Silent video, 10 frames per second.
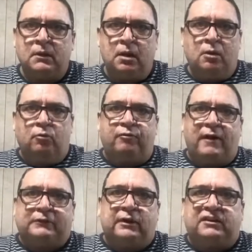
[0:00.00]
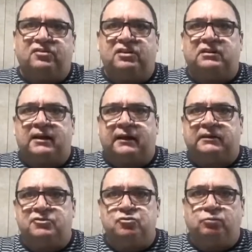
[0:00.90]
O fato é que se
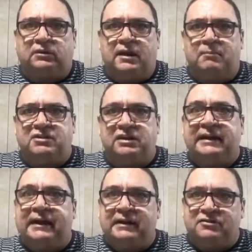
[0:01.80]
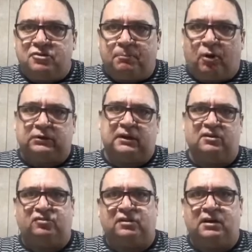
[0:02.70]
trata de um tema de grande
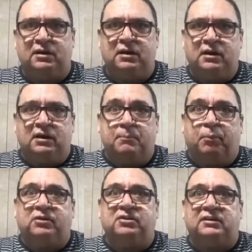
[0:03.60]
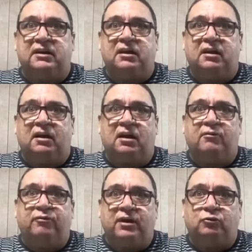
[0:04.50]
importância que pode ter
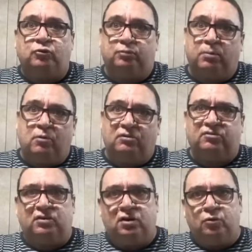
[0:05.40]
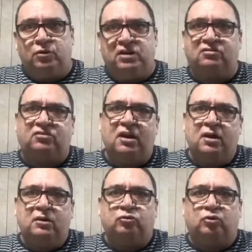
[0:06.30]
efeitos bons e ruins
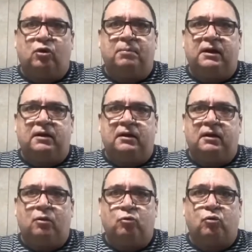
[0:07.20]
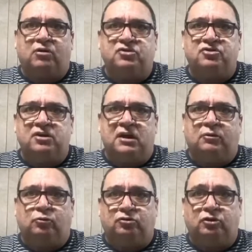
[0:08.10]
sobre o
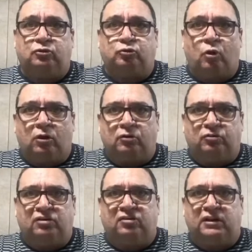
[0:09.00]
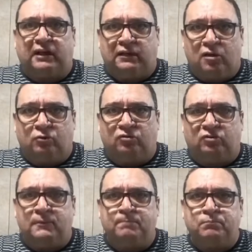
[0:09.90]
cotidiano de todos os
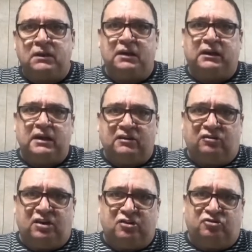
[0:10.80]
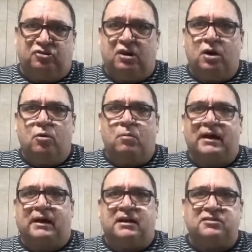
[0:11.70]
cidadãos e que exige uma
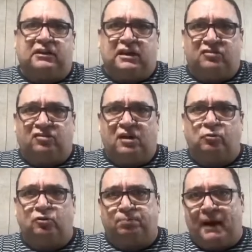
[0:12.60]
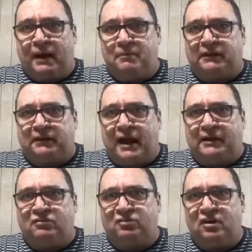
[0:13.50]
grande atenção dos
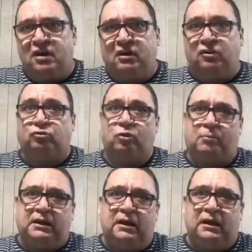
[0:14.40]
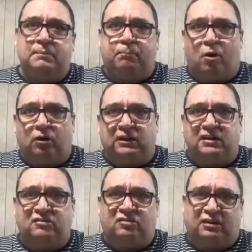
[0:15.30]
parlamentares que sobre ele
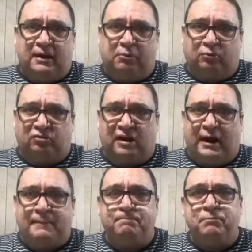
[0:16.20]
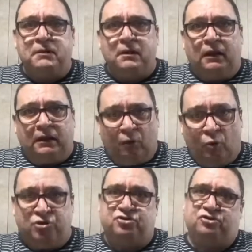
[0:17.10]
podem se debruçar
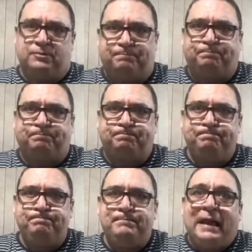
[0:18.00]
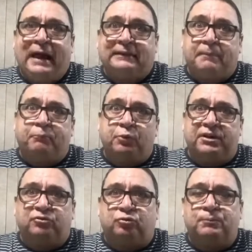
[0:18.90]
hoje. Até por
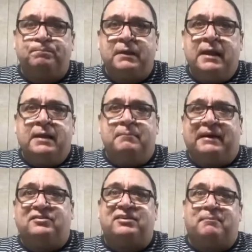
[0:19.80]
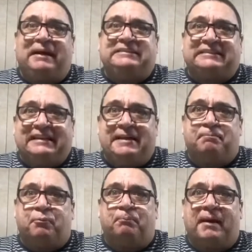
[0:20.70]
isso, Merecia mais
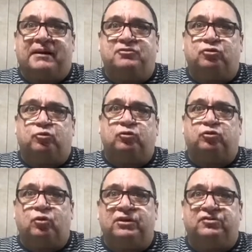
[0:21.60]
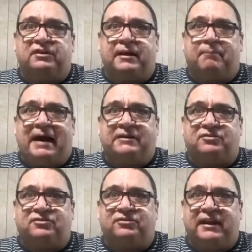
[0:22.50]
tempo para discussões e
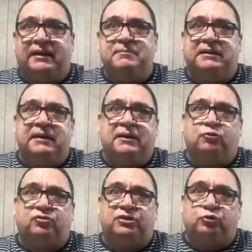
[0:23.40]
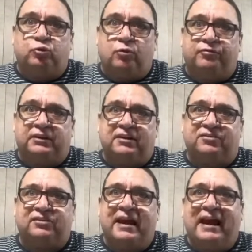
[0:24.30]
debates, eliminando-se
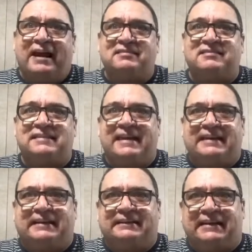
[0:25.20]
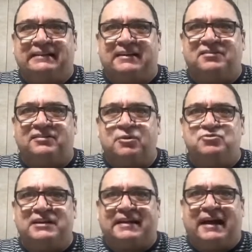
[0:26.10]
dúvidas acerca da intenção
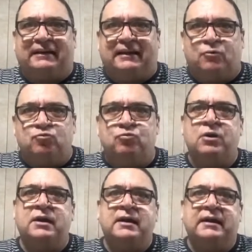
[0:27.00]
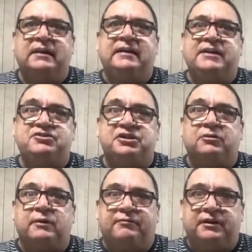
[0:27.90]
de cada um e
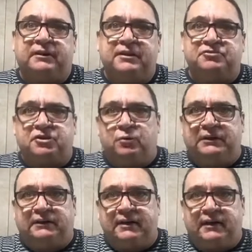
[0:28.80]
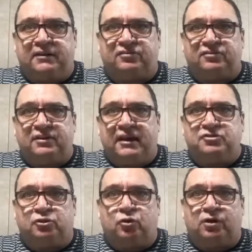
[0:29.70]
deixando evidente que o interesse é
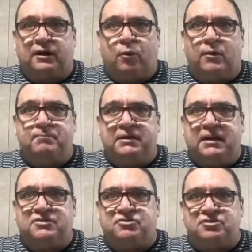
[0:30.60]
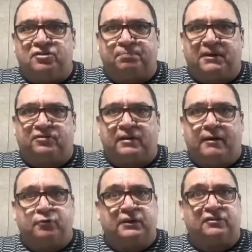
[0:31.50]
de tornar o ambiente
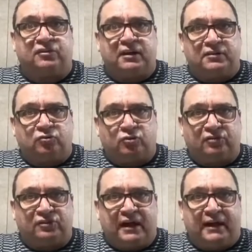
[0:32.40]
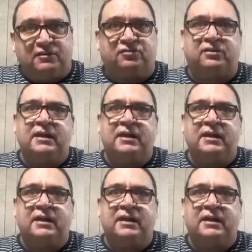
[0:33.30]
indispensável das redes sociais